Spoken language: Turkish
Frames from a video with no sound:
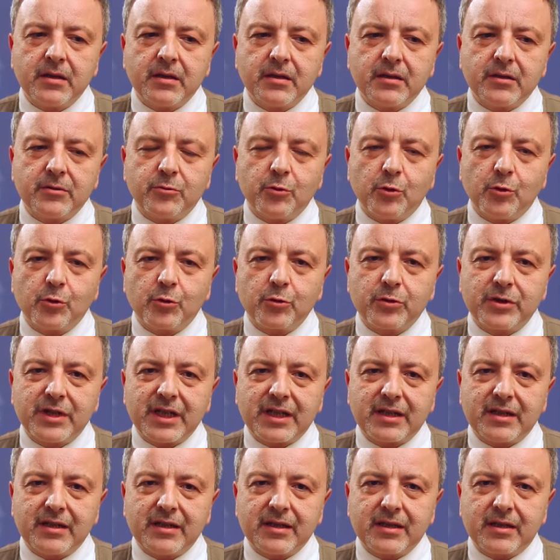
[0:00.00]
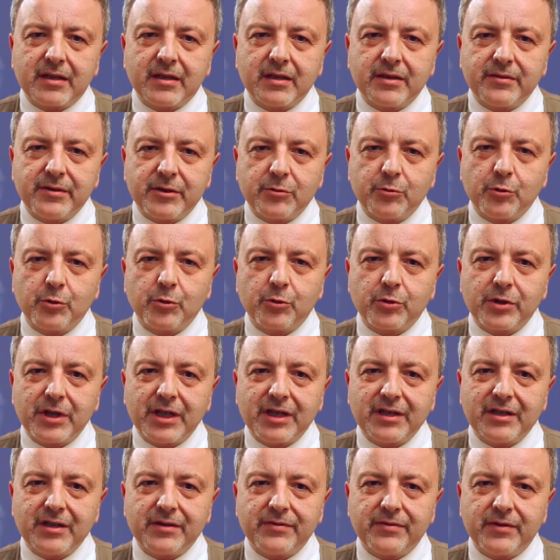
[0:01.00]
E, doğru teknikle ve doğru
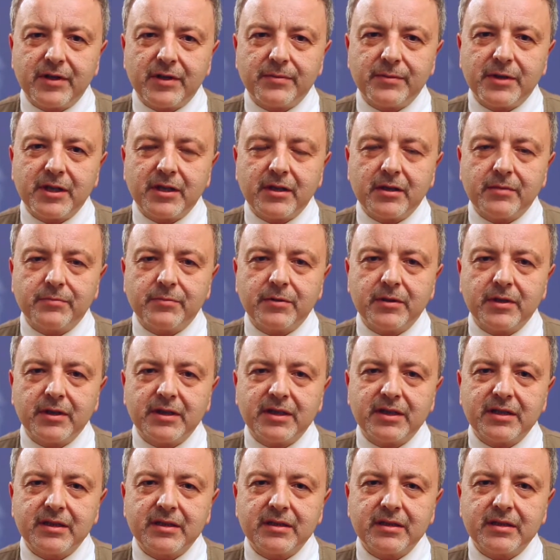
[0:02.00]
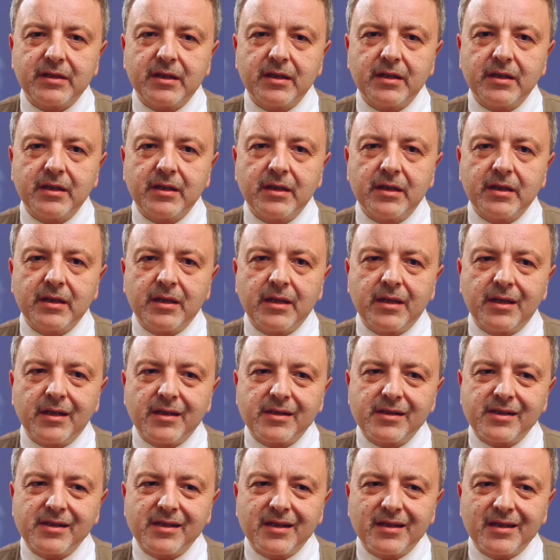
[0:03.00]
hedefleme yapıldığında
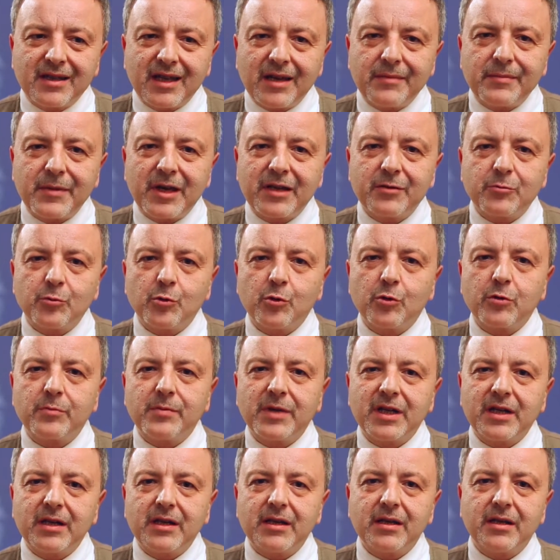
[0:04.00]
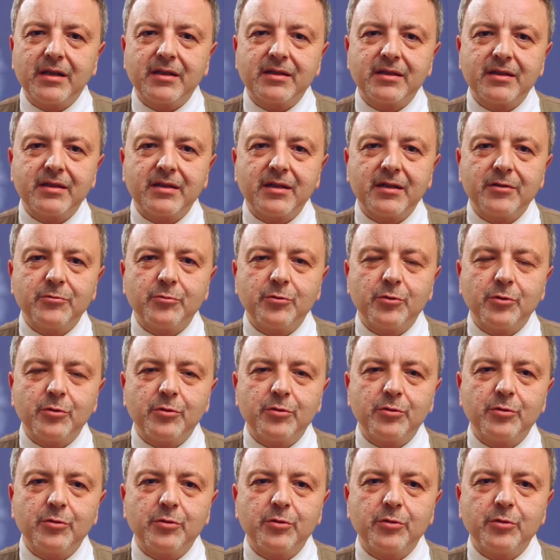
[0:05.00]
aslında hemen normal hayatına
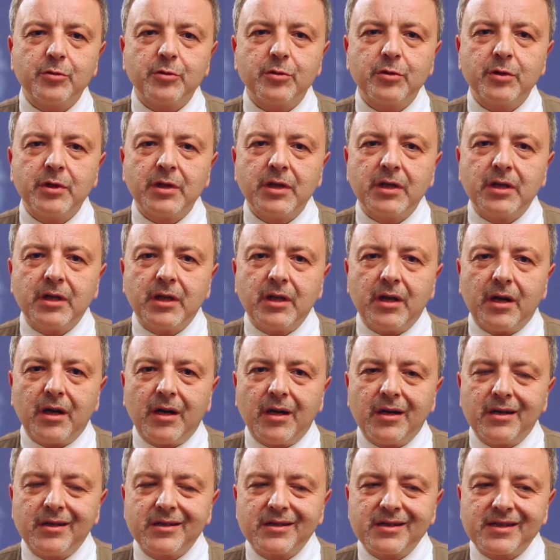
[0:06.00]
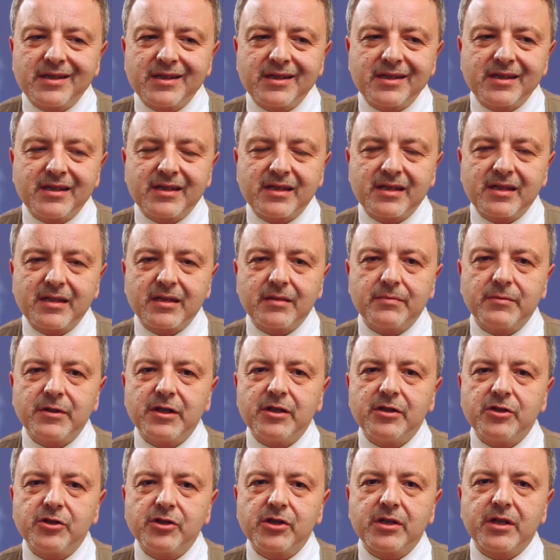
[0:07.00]
döndüğü ağrısız
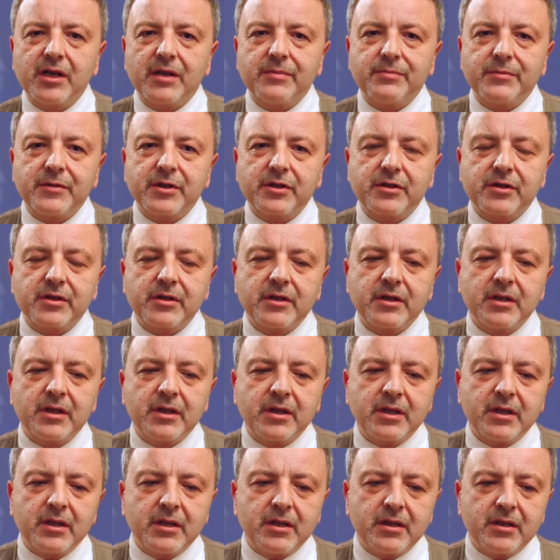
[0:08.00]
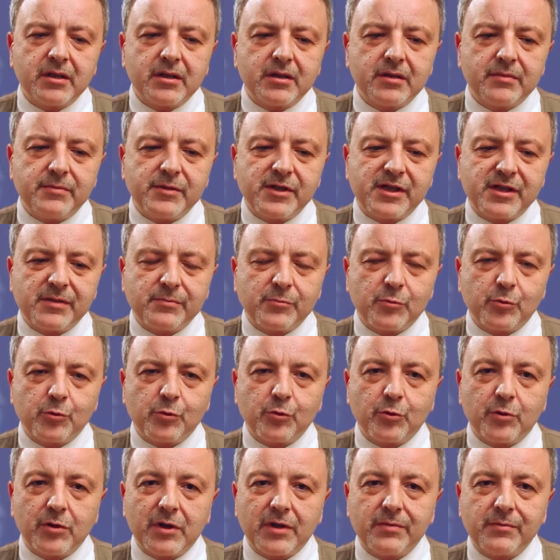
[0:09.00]
bir işlemdir. E, bizim
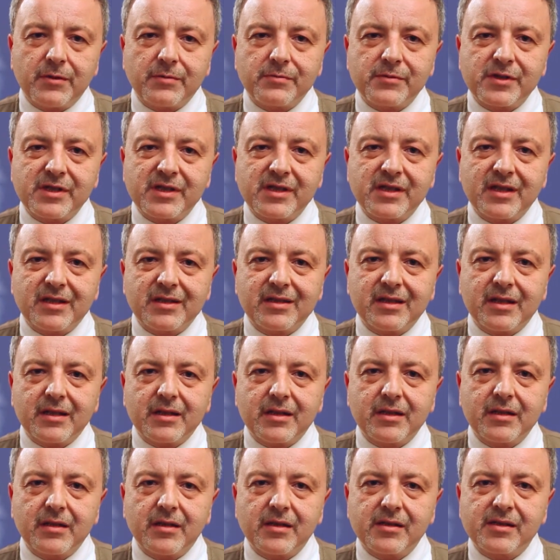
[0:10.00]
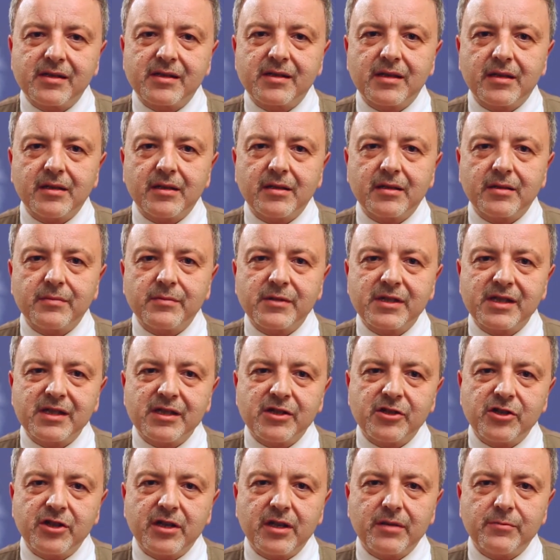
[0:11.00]
uygulamamızda da hastalarımız
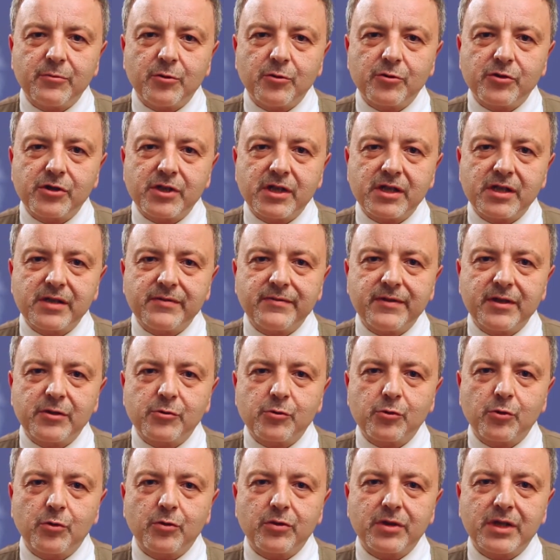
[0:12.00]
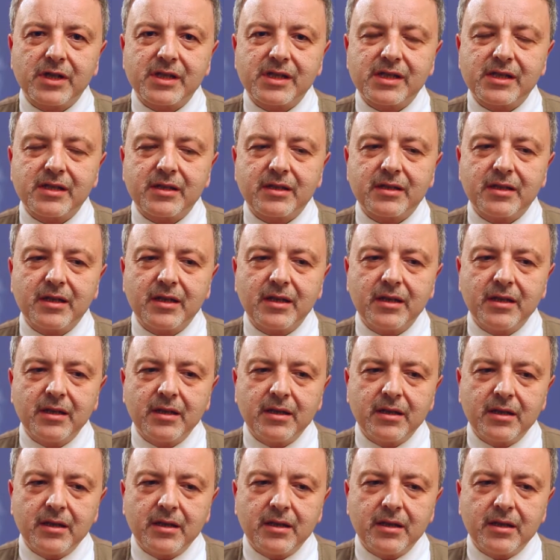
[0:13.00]
işlem öncesi ve sonrasında